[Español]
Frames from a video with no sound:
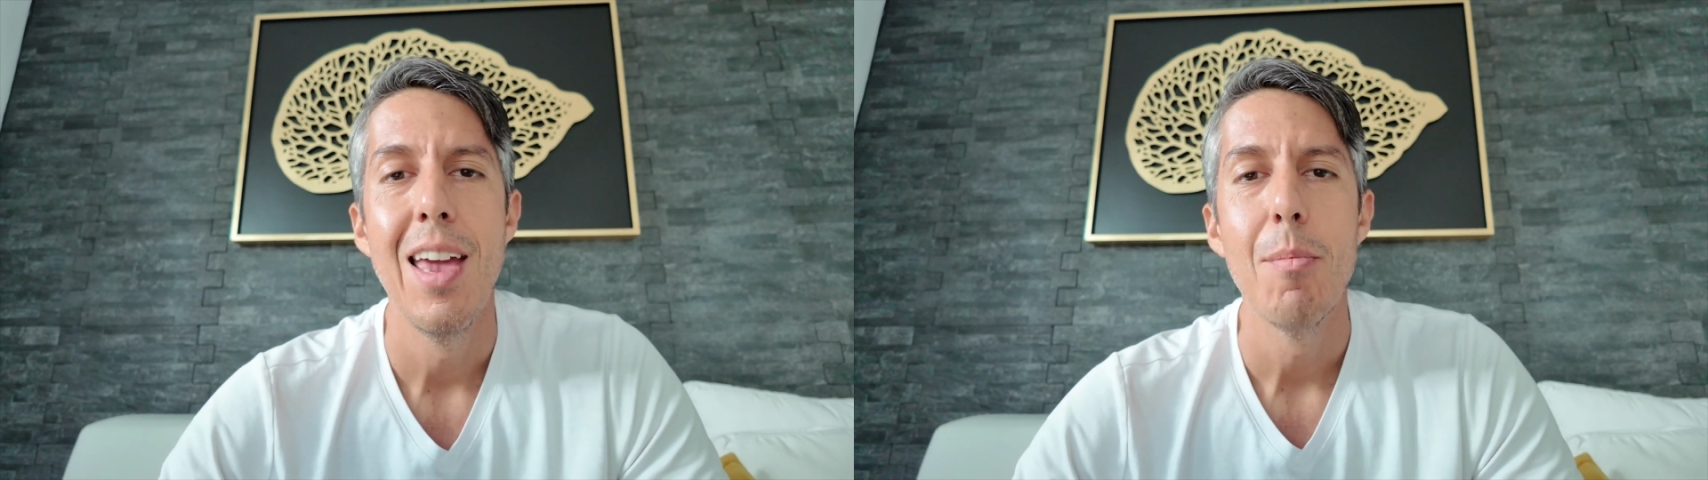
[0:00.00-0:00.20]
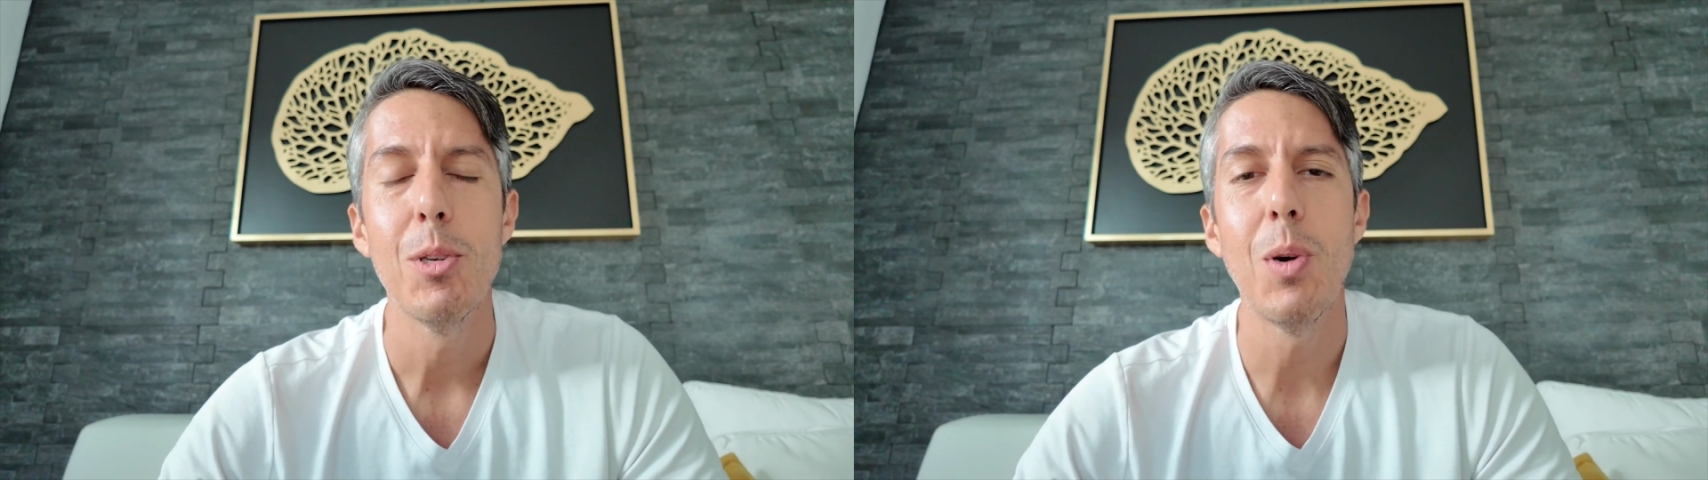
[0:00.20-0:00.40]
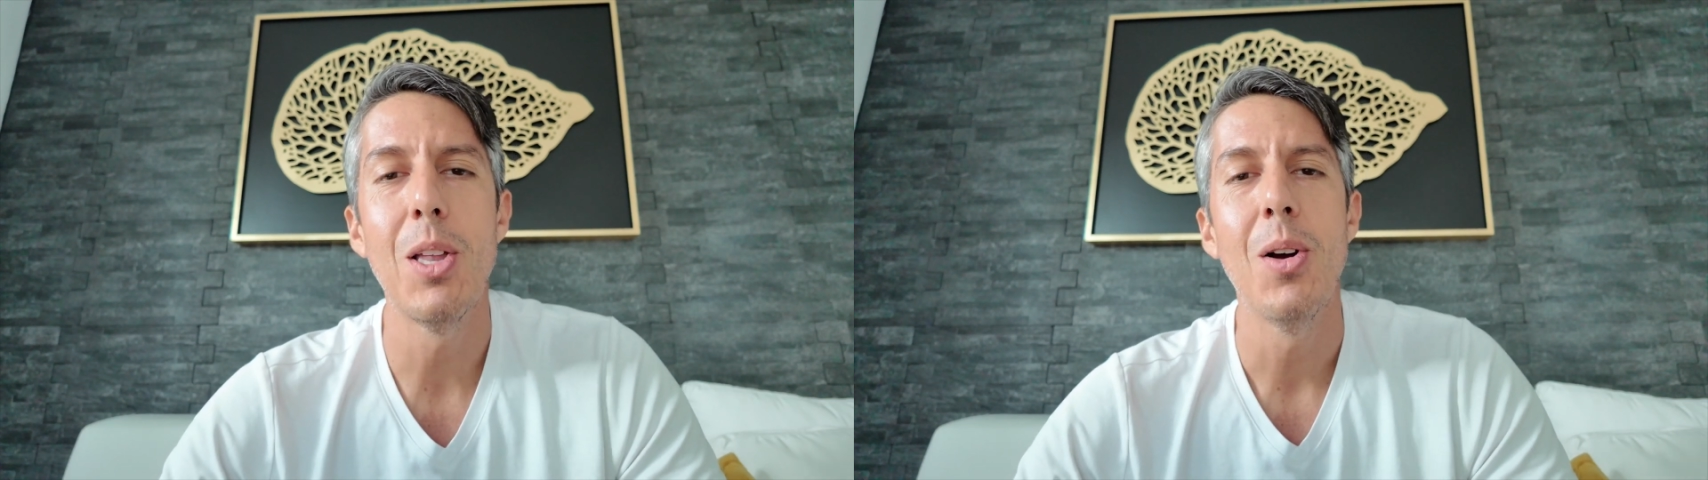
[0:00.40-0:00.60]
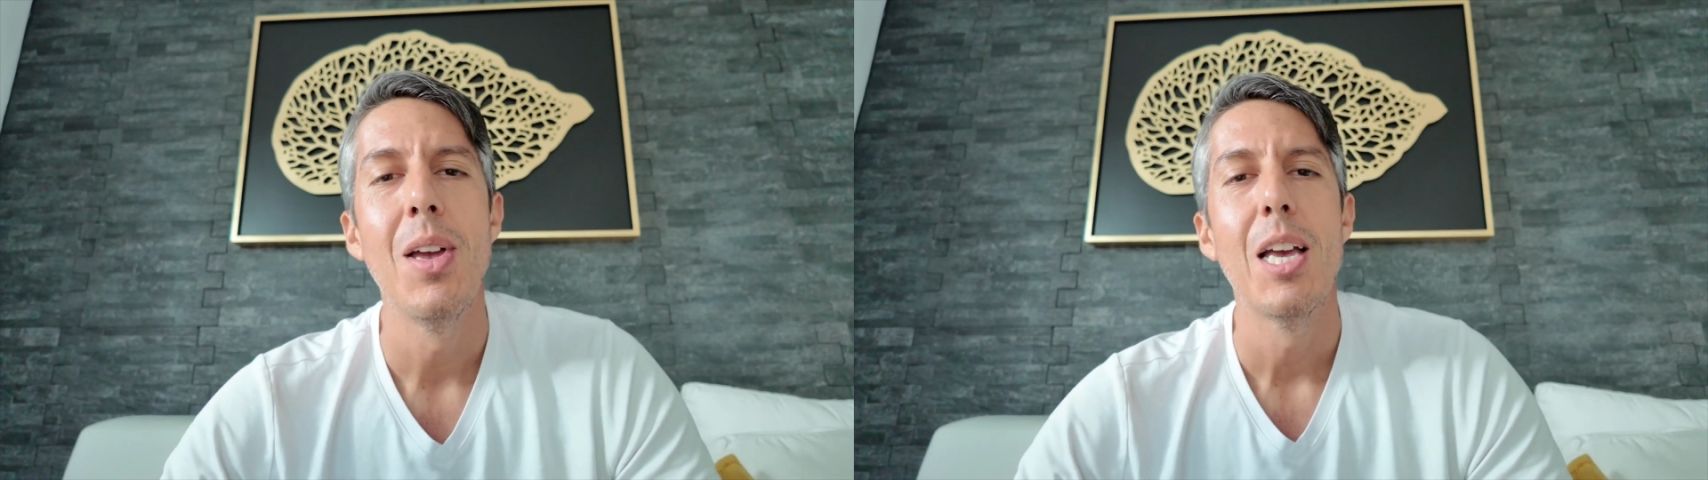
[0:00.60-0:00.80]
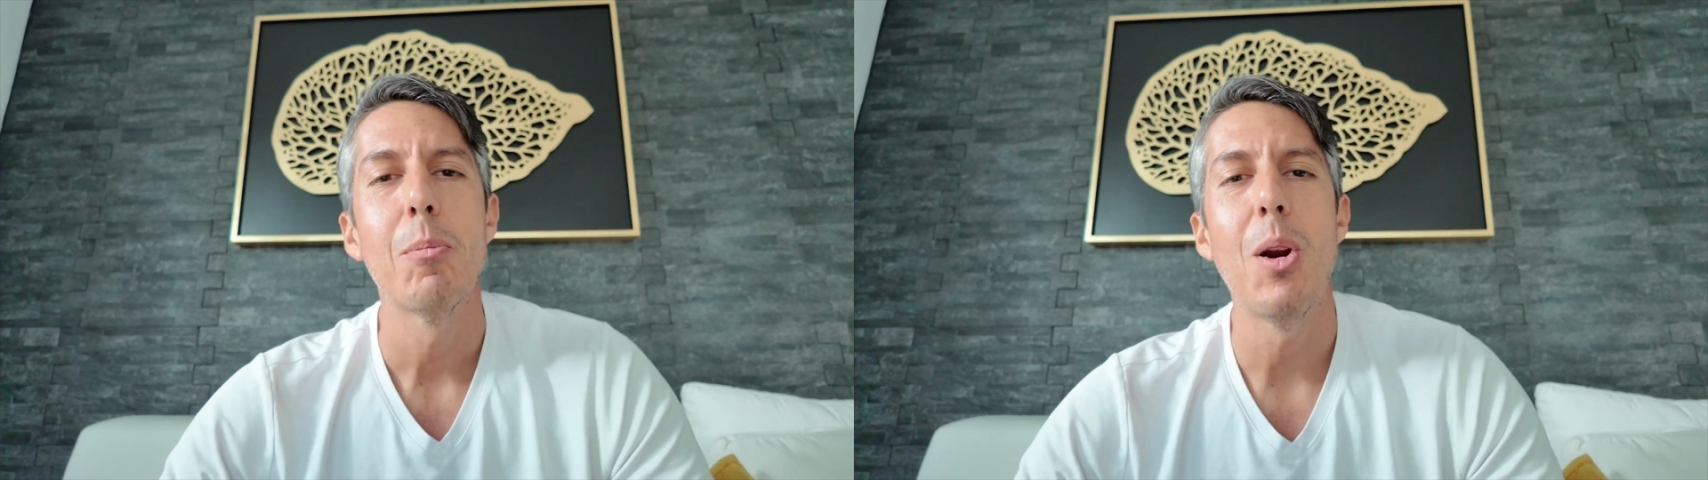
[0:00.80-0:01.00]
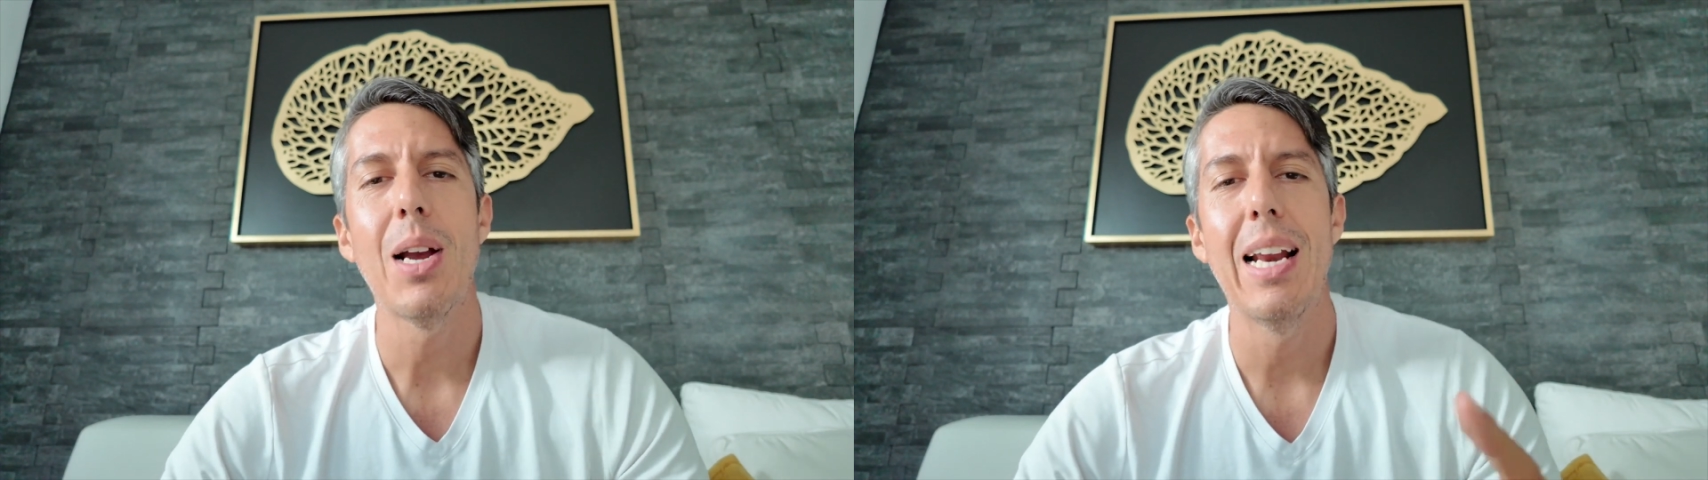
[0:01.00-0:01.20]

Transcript: Pues bueno, espero que